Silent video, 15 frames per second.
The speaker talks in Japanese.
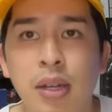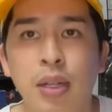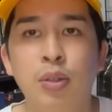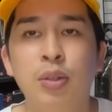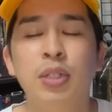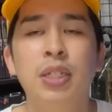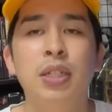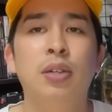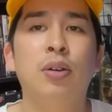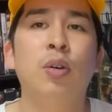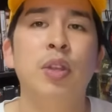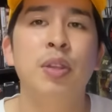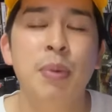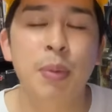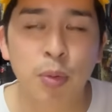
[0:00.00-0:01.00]
えっと、フリー、こ
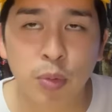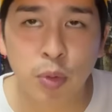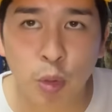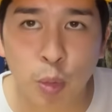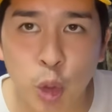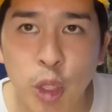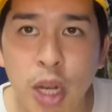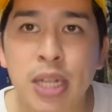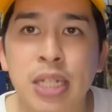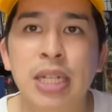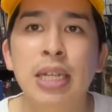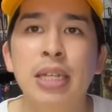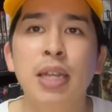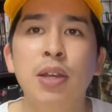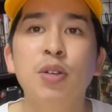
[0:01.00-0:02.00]
う今僕の僕の話
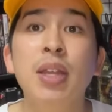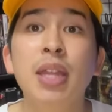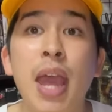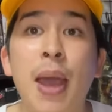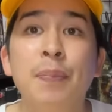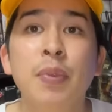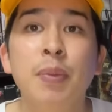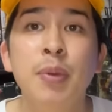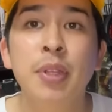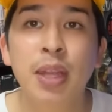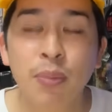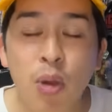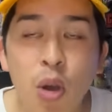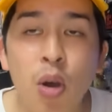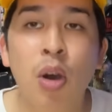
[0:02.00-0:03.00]
聞いてる上で、見
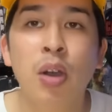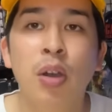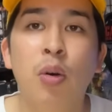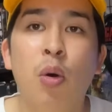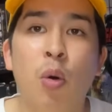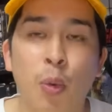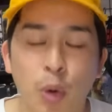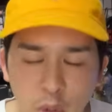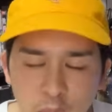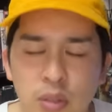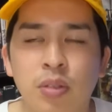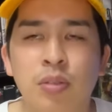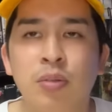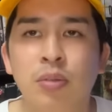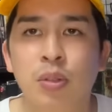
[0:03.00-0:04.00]
ても、おもろい
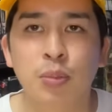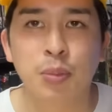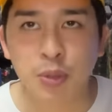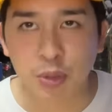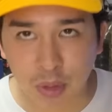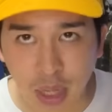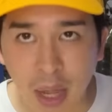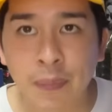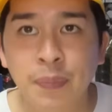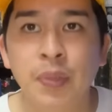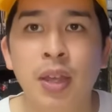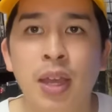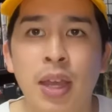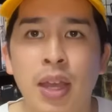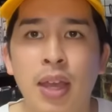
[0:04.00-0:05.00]
と思うので、
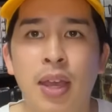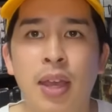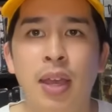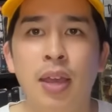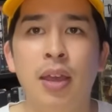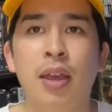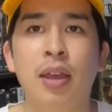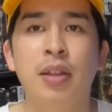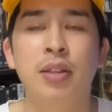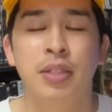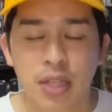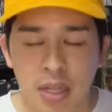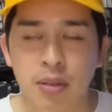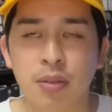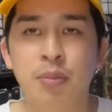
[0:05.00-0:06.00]
えー、
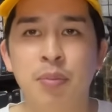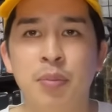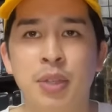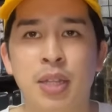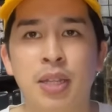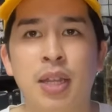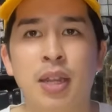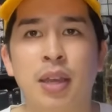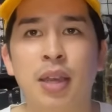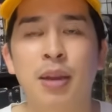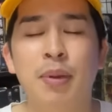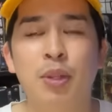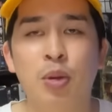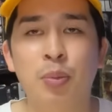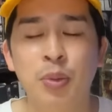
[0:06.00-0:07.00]
ぜひ見ていただけれ
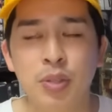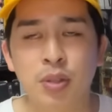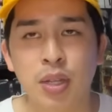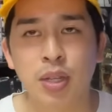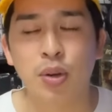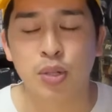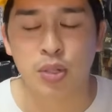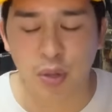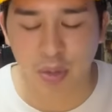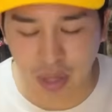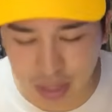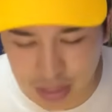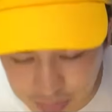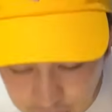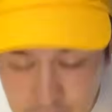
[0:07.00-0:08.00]
ばと思いますのでよろしくお
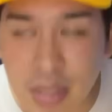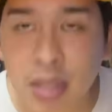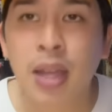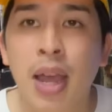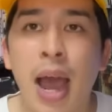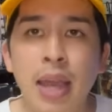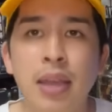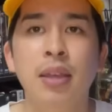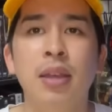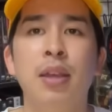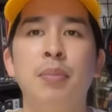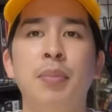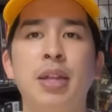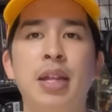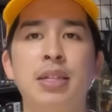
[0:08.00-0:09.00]
願いします。はい。
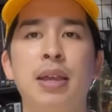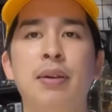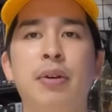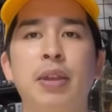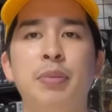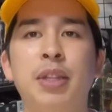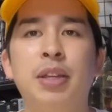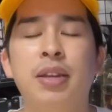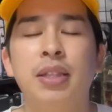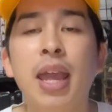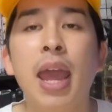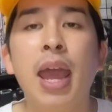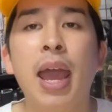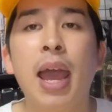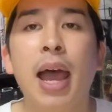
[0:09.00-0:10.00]
みんな最後まで見てくれ
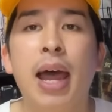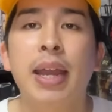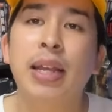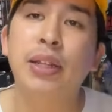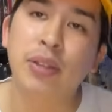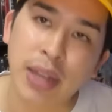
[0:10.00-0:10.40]
てありがとう